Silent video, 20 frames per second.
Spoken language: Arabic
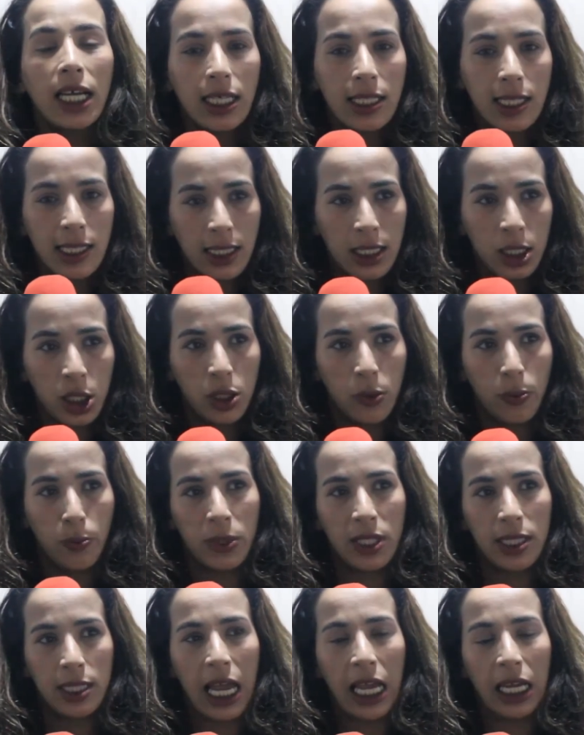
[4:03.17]
كنستنجد
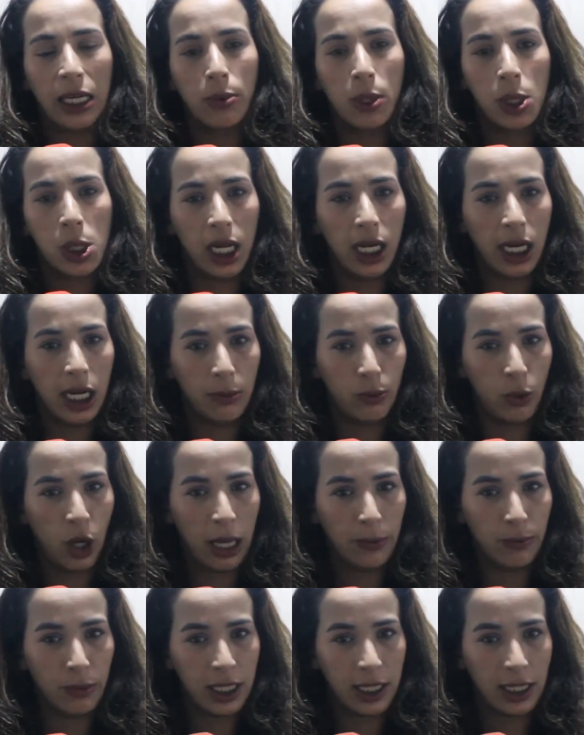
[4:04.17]
من صاحب الجلاله
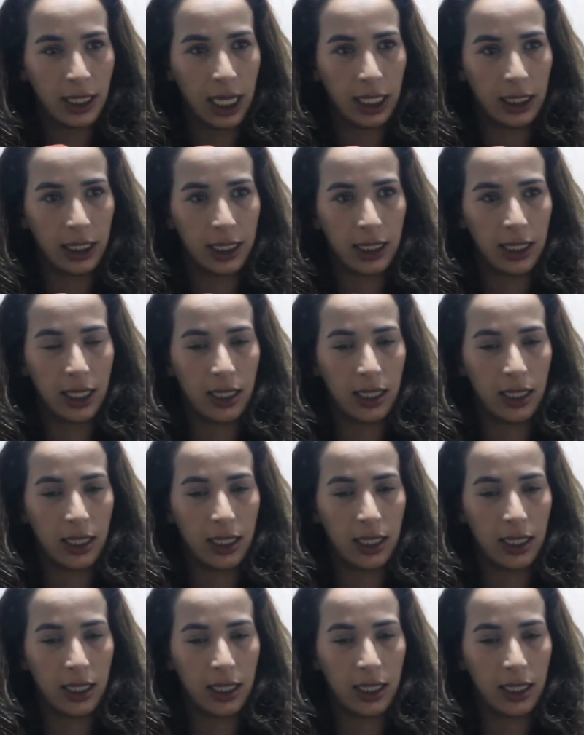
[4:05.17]
محمد السادس